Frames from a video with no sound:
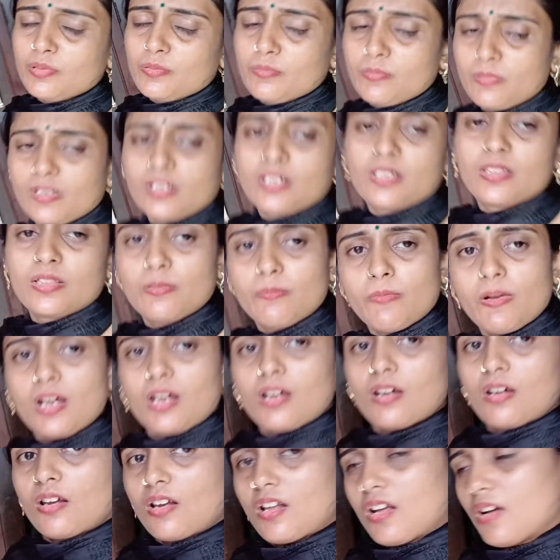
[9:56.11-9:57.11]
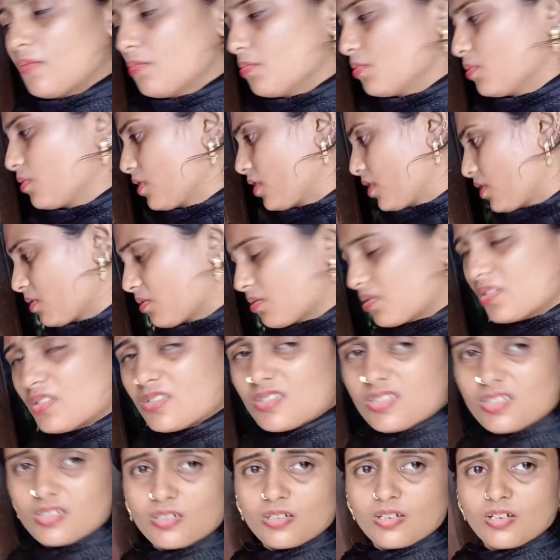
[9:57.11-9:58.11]
बड़ा दिमाग ख़राब हो रहा है
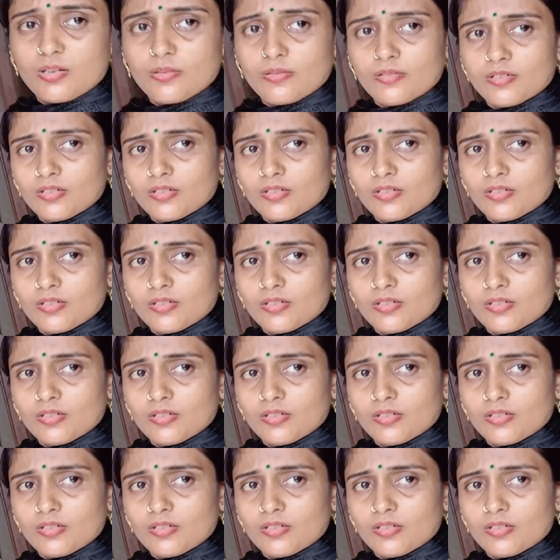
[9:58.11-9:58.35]
किचन का